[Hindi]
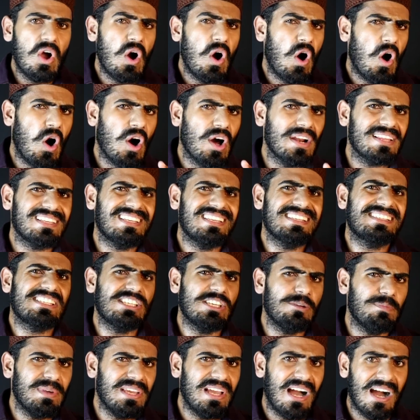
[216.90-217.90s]
और
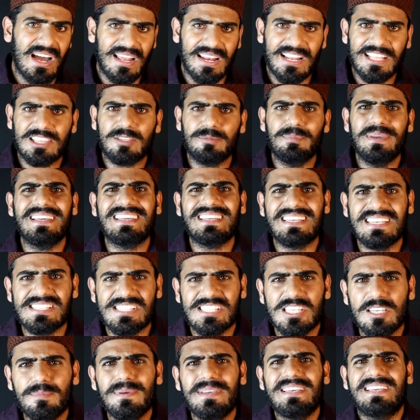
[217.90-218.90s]
किसी भी हालत में
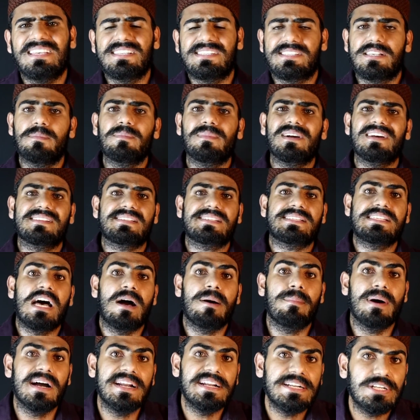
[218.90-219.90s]
किसी भी किस्म का
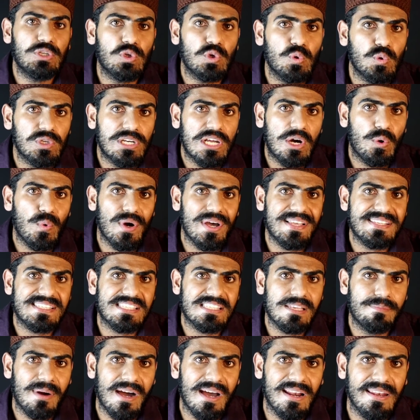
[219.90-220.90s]
सामान टूटा हुआ
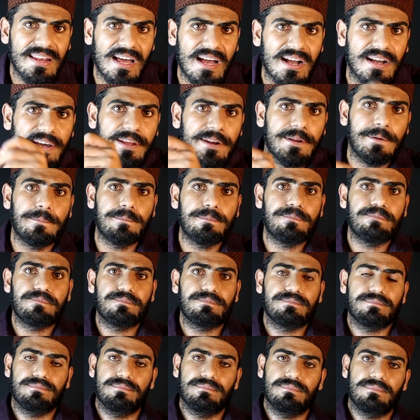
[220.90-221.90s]
इस्तेमाल ना करें
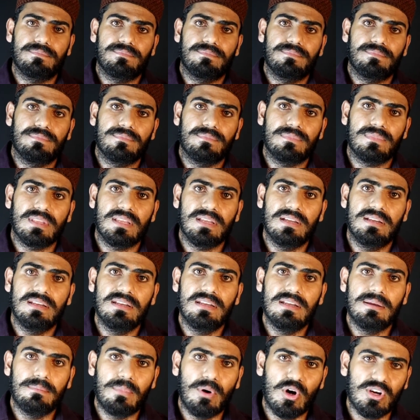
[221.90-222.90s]

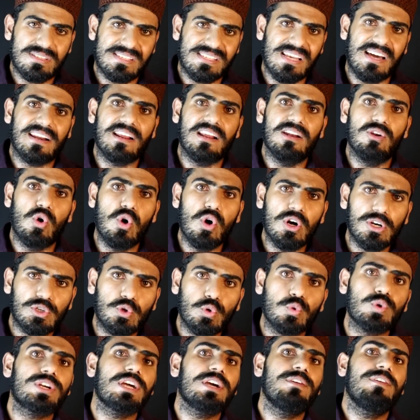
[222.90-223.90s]
बहुत सारे लोग
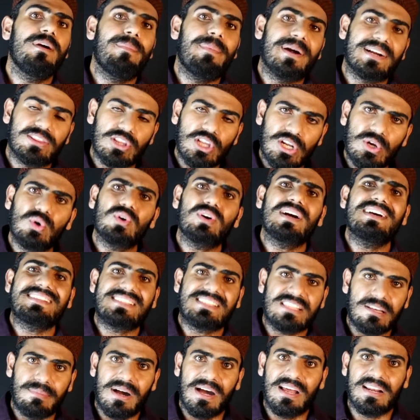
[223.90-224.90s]
टूटे हुए बर्तनों का
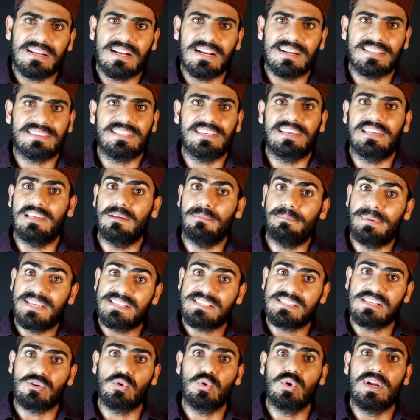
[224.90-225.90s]
इस्तेमाल करते हैं
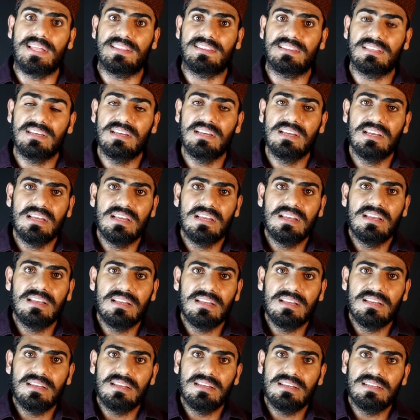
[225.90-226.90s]

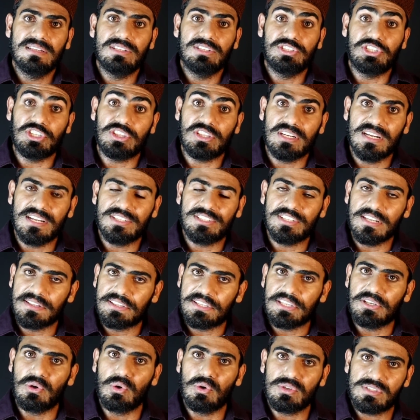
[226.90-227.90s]
बेज़रूरत जितना
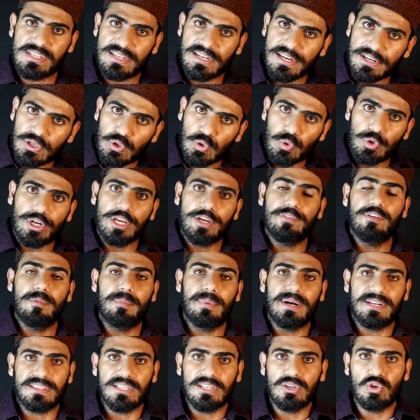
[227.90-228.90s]
जल्दी हो सके टूटे हुए
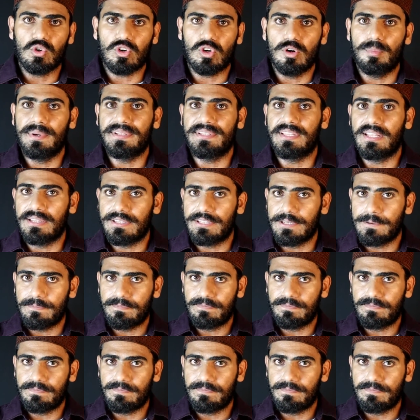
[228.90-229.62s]
बर्तनों को बदल दें